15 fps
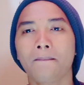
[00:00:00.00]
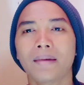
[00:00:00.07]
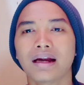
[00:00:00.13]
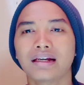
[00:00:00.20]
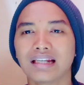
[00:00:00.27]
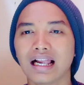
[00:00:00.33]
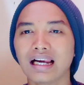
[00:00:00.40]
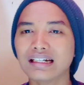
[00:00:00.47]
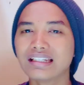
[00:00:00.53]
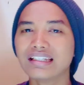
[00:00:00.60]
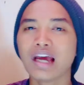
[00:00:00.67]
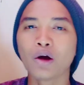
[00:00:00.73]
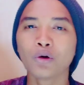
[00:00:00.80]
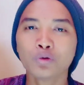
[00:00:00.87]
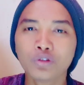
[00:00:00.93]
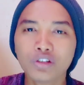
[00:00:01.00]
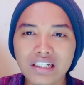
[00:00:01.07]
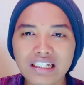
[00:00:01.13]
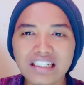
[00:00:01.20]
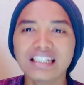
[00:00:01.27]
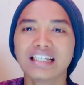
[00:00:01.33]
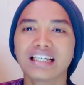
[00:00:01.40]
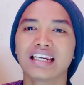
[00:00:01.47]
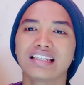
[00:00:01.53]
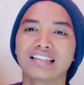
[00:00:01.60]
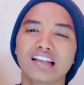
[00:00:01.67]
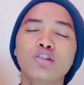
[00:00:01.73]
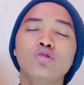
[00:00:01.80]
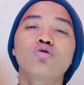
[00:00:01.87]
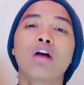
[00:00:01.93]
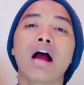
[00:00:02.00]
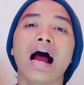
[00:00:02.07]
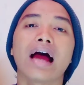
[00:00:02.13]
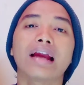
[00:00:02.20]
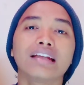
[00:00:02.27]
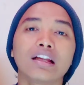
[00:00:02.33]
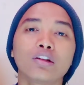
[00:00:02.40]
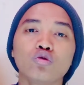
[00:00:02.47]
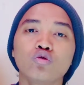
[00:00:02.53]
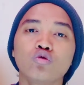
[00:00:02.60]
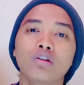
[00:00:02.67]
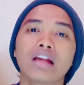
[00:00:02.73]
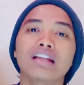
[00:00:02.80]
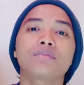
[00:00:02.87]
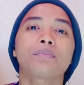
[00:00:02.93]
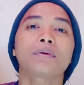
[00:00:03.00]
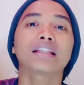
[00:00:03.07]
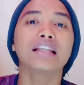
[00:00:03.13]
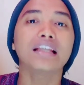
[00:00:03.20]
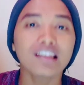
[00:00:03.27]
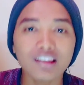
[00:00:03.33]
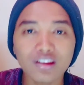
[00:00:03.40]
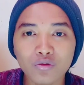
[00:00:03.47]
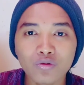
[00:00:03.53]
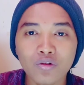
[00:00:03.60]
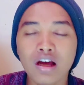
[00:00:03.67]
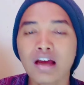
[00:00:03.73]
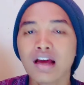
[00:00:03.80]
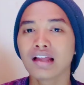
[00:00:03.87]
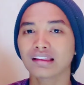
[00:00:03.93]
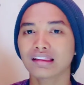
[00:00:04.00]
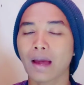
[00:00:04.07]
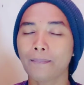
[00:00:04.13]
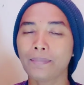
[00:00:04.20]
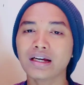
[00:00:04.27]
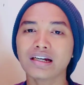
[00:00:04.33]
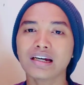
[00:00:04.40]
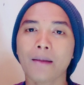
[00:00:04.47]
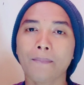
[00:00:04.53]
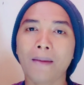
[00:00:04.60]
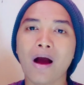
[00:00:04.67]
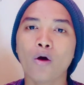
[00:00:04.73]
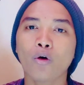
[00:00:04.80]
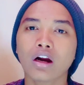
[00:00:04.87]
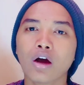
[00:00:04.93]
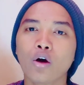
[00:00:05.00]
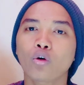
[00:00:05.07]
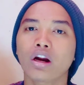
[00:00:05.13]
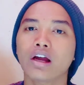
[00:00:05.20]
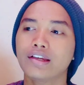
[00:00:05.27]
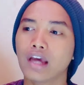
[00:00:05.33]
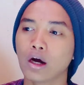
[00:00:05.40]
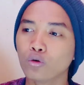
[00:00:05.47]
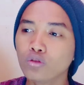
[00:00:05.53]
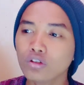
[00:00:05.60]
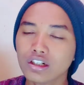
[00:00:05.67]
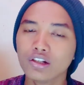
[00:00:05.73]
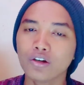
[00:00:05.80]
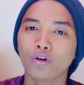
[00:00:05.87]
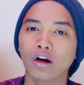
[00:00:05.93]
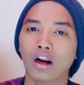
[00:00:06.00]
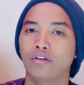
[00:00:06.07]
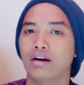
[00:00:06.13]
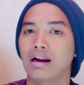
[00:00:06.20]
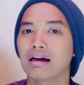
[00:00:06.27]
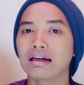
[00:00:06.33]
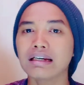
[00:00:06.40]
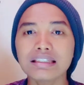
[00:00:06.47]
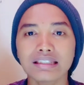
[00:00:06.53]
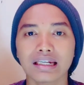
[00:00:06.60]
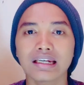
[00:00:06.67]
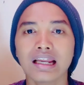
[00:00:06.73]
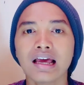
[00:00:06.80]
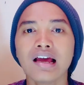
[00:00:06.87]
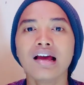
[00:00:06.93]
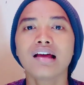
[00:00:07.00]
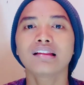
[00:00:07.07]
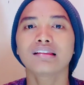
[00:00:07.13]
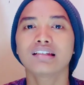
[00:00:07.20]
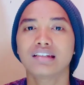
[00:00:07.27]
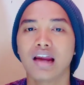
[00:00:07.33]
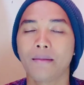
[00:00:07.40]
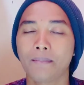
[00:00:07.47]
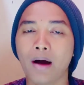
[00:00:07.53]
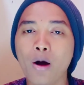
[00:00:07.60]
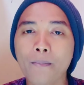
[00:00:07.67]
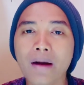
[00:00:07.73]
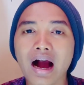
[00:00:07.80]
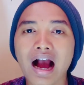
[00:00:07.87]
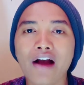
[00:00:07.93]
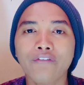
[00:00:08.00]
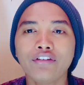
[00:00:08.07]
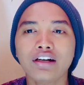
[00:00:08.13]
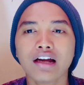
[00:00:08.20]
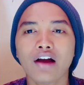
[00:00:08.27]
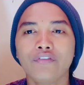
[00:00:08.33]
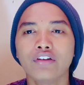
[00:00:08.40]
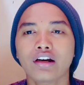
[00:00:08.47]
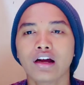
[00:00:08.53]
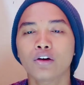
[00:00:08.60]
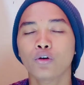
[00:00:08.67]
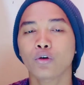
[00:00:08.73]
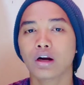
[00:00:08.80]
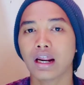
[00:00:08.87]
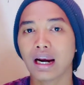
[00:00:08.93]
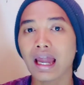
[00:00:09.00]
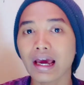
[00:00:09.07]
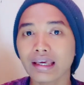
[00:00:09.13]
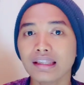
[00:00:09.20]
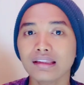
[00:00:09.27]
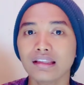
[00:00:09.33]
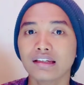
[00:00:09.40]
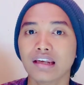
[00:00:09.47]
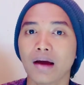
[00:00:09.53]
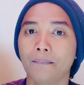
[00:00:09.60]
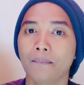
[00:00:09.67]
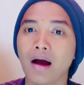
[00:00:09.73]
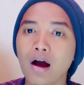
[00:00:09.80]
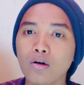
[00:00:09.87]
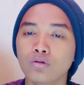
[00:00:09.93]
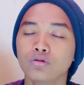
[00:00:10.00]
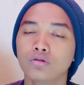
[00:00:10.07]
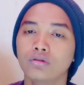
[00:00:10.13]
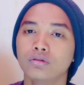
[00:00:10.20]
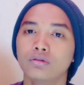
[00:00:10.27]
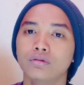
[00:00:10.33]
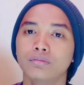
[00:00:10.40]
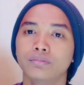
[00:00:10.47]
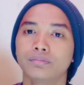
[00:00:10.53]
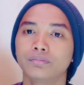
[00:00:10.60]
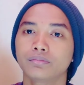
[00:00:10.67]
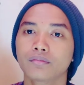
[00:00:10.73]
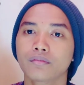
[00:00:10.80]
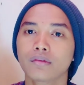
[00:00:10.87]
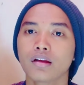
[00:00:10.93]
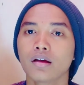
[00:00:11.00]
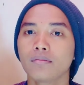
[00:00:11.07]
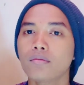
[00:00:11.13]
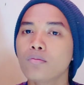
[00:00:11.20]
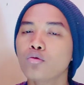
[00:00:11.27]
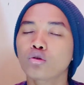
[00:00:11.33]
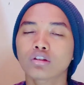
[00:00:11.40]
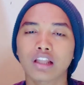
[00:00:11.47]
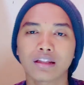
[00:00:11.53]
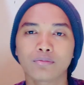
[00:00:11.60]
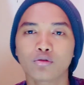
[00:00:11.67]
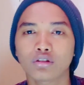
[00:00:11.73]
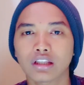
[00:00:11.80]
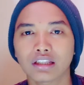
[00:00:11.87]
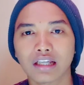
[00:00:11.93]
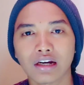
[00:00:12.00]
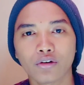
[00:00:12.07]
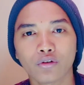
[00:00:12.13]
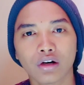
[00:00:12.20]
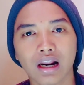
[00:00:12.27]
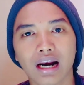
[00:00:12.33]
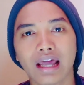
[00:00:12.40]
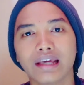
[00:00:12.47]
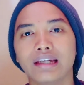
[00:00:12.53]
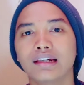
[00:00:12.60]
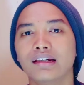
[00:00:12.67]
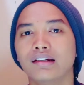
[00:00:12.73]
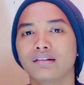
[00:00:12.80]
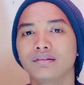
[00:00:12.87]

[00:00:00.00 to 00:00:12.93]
Padahal di Yahudi, di Kristen juga ada tuntunan seperti itu. Tapi kenapa orang-orang Yahudi, orang-orang Kristen tidak mau mengkafir-kafirkan orang lain, tidak mau memurtad-murtadkan orang lain?